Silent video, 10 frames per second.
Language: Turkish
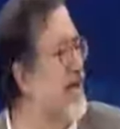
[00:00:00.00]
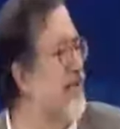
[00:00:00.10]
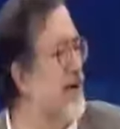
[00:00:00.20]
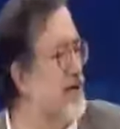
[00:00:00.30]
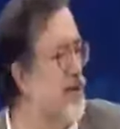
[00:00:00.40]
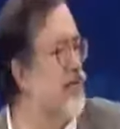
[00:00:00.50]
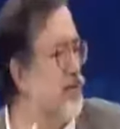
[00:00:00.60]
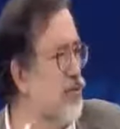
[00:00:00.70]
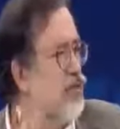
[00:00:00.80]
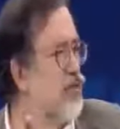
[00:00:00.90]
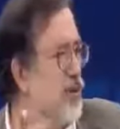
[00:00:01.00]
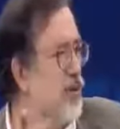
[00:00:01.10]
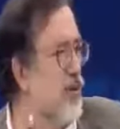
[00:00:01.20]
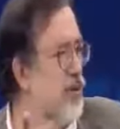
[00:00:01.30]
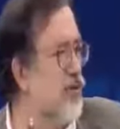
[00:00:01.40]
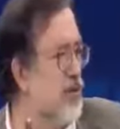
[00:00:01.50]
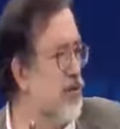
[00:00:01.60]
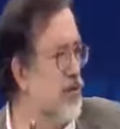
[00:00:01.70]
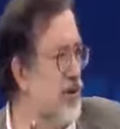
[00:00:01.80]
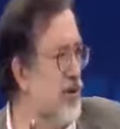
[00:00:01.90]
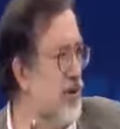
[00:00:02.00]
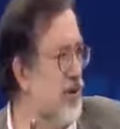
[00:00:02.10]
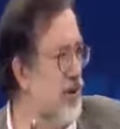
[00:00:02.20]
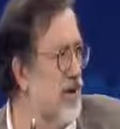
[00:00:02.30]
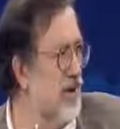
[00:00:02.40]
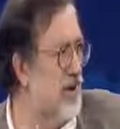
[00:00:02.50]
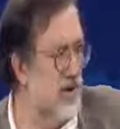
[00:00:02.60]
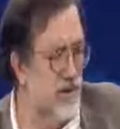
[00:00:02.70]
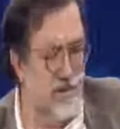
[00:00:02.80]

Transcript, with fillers: Kaderi başka türlü düşünüyor Abdülhamit. Şimdi kaderi ama